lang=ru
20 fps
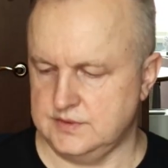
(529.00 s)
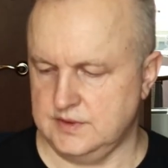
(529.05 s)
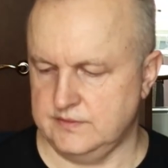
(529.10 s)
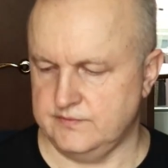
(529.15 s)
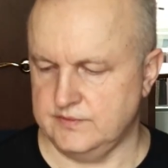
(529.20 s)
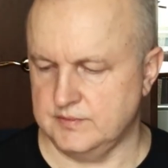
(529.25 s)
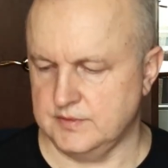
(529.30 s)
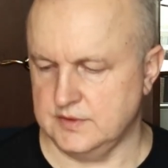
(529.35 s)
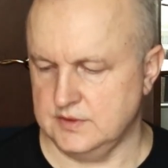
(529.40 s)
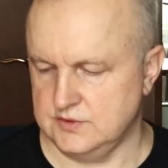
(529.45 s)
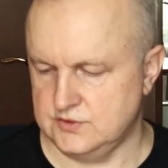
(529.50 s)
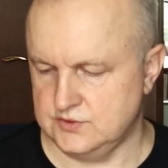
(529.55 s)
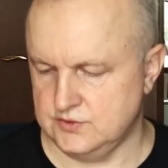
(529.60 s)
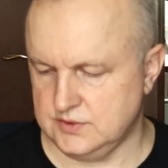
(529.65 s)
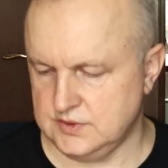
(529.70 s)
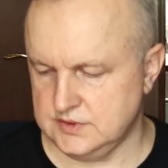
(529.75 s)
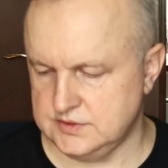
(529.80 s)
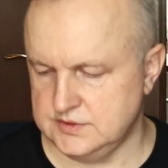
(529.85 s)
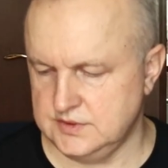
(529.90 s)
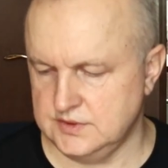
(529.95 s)
вот я выбрал еще
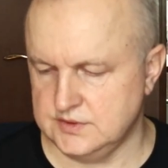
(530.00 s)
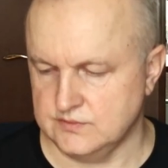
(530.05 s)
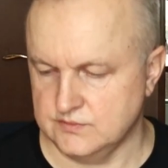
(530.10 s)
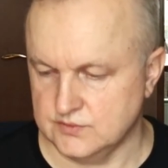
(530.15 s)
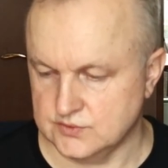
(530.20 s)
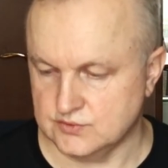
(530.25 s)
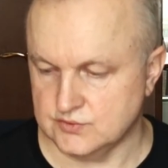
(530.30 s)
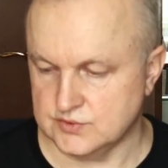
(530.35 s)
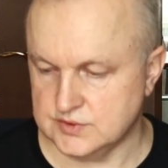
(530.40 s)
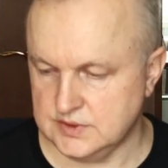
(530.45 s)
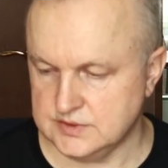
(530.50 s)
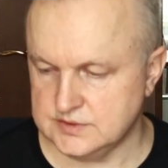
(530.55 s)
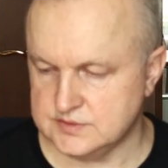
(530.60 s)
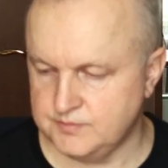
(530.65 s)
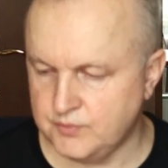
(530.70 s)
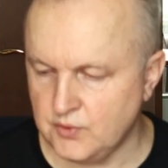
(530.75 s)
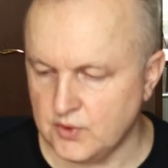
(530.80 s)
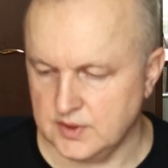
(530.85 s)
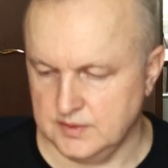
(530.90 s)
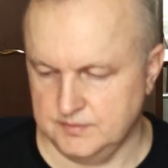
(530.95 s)
раз сеть. Вот уже
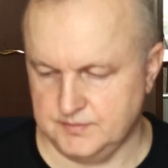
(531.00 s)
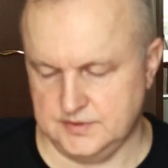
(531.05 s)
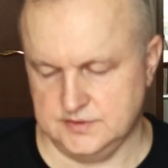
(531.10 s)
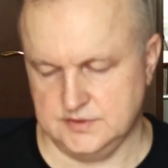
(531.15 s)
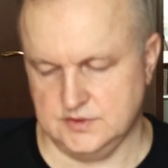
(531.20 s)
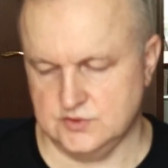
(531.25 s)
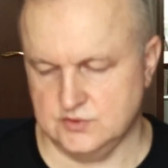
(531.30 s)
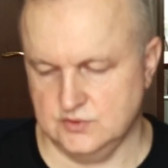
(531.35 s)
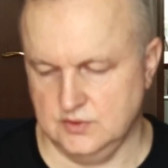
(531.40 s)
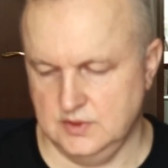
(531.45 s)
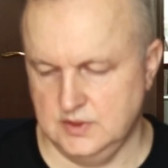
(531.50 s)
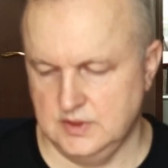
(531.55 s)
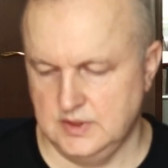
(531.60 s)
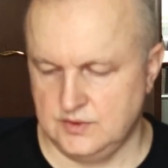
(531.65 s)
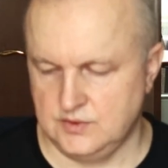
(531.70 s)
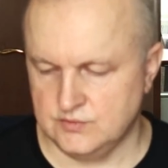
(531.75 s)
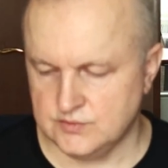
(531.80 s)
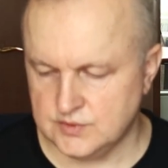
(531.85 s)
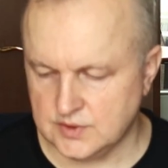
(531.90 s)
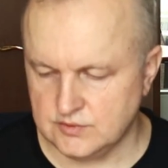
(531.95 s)
сбой произошел.
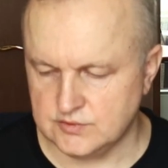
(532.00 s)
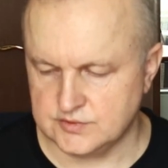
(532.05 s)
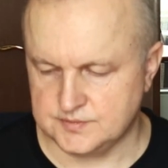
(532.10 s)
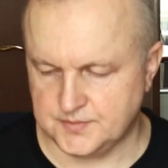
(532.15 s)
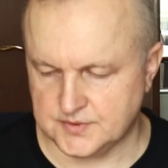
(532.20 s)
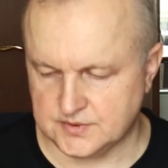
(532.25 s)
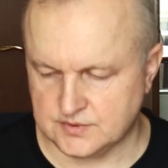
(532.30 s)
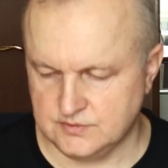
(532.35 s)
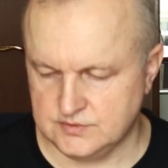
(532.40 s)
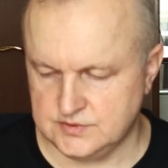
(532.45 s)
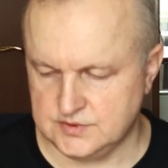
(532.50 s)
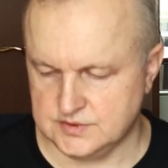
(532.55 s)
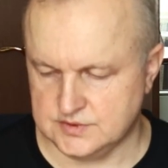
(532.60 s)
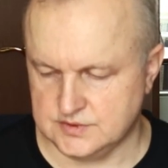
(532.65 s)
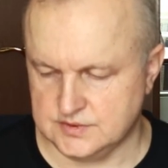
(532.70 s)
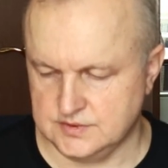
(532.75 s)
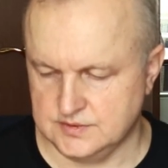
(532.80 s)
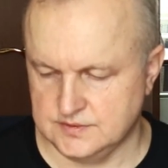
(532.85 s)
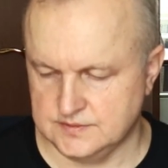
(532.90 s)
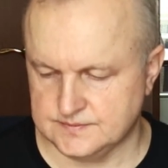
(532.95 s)
Не удалось
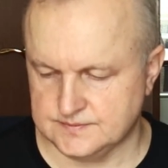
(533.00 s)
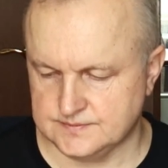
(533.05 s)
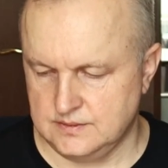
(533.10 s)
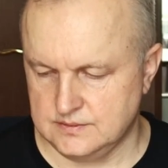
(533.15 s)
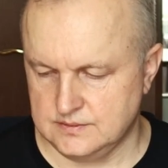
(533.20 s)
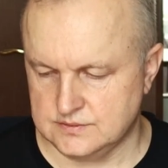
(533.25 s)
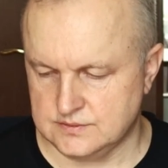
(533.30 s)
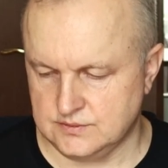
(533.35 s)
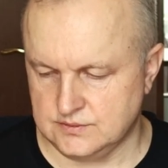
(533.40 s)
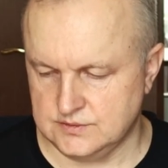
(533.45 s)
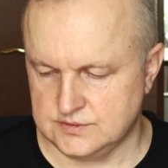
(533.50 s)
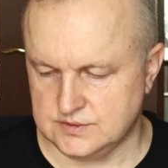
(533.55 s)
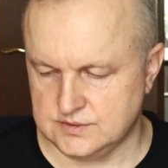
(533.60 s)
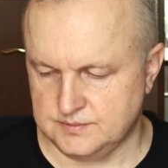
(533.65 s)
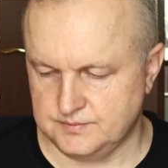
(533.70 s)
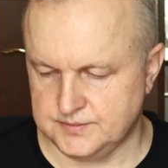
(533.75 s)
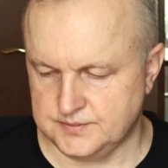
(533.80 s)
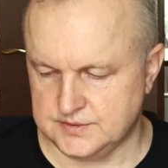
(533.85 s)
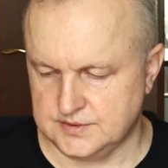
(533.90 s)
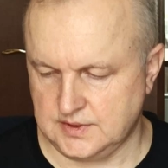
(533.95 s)
подключиться. Устройство
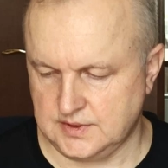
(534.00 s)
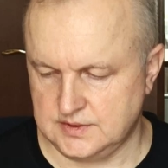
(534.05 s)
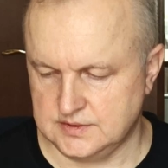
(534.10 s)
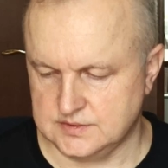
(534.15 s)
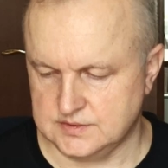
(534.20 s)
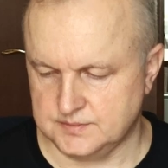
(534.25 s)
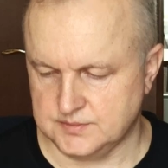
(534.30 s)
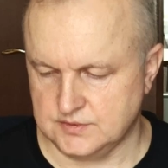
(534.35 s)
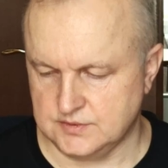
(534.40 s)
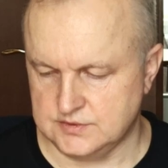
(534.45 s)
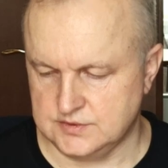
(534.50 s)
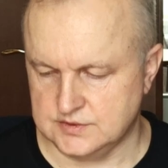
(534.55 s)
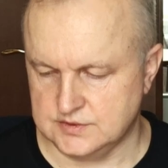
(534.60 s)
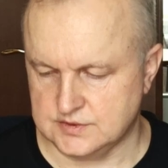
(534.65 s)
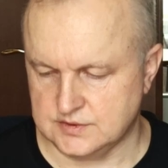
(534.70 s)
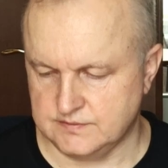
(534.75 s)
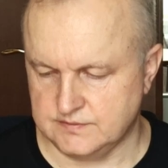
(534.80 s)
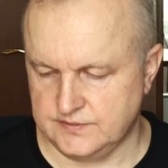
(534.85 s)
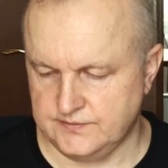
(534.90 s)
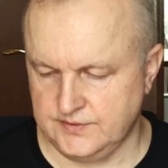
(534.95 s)
пытается
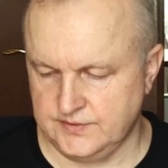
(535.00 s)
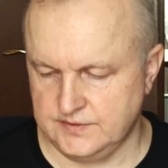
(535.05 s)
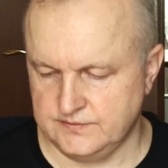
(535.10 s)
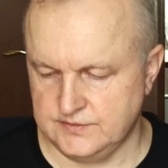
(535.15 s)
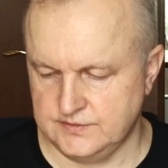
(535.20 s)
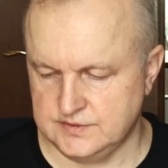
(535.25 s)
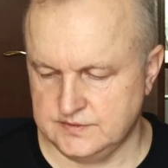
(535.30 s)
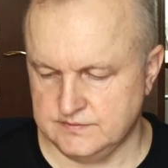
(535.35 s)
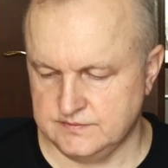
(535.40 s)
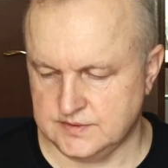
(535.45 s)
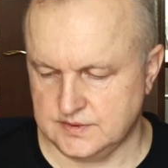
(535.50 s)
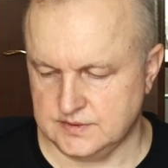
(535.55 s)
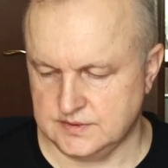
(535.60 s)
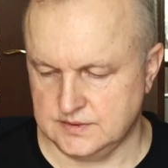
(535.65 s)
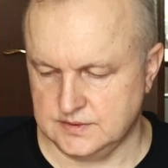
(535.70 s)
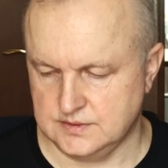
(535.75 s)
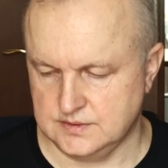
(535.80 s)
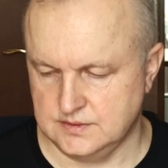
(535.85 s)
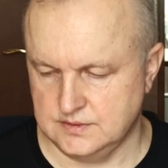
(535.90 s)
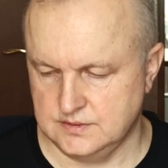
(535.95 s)
подключиться к Wi-Fi и выйти в
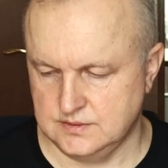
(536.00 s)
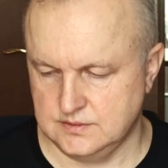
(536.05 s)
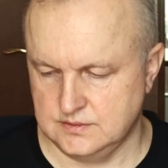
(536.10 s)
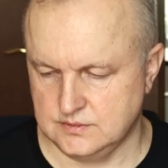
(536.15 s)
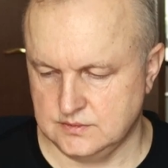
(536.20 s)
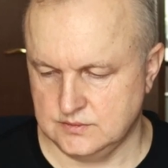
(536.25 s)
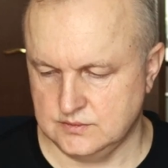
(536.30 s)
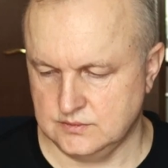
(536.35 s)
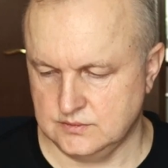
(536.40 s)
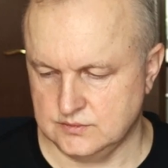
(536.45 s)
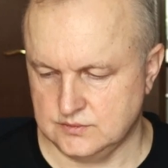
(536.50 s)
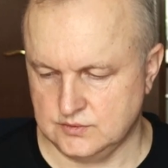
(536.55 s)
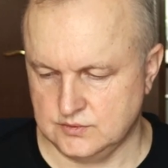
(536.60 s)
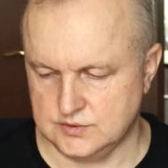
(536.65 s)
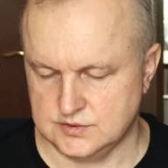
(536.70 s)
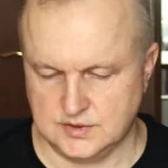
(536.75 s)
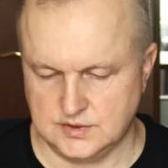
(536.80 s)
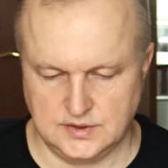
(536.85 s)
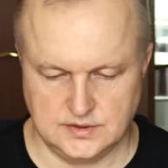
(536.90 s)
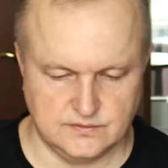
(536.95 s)
интернет. Ну, то
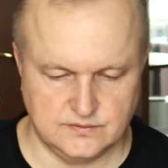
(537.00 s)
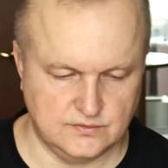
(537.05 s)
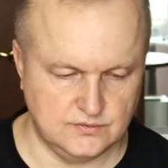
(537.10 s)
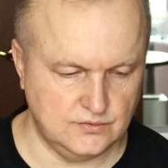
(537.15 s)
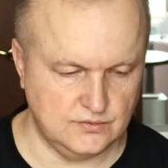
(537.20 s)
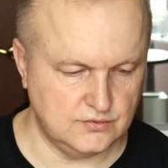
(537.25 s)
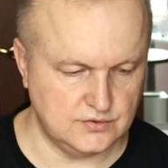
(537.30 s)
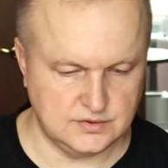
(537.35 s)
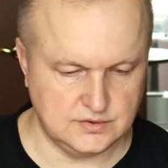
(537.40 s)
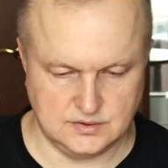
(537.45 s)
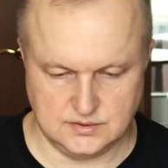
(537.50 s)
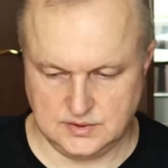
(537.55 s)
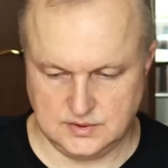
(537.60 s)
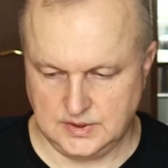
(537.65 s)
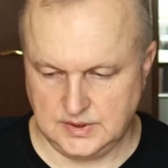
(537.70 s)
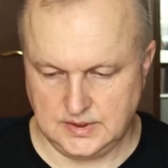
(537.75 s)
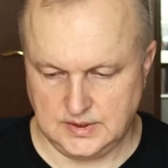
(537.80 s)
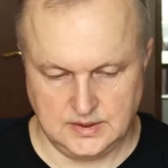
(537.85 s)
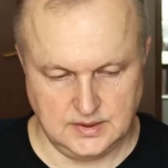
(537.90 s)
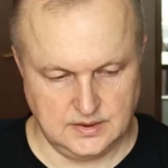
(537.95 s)
есть для этого он должен,
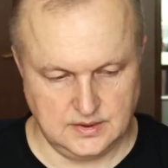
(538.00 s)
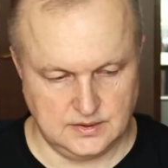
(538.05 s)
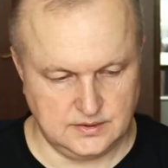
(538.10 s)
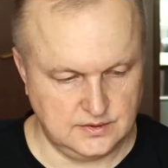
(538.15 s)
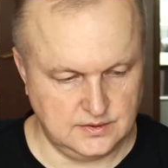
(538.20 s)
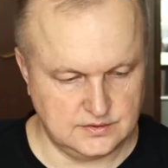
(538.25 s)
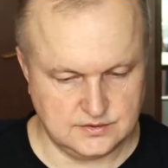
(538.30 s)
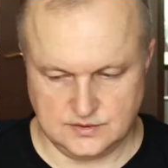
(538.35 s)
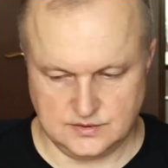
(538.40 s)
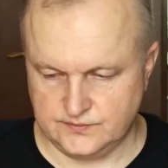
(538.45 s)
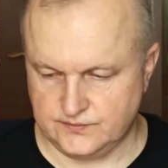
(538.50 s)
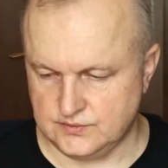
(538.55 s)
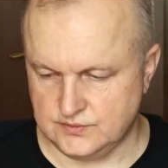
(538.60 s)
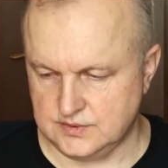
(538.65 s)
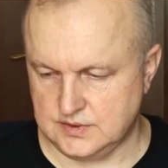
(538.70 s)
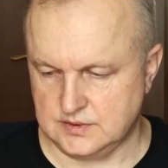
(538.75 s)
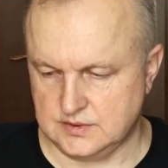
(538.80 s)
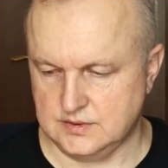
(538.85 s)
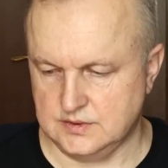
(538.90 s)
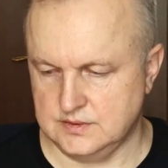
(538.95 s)
ей телефон,
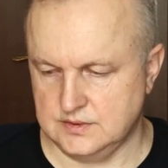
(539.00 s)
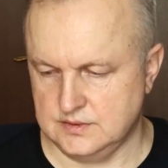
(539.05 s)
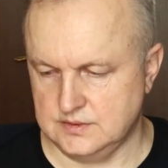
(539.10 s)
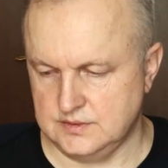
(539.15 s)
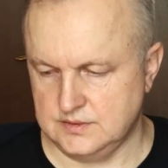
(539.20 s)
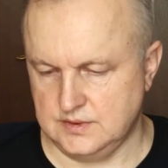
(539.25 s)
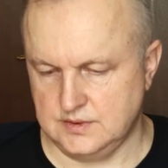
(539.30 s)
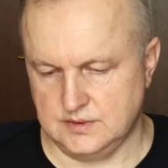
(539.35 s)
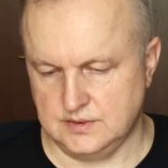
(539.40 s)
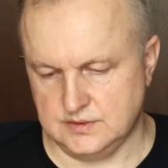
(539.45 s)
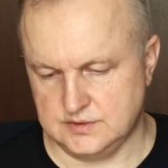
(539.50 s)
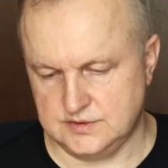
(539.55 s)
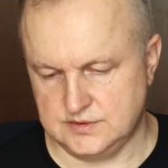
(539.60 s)
наверное, ей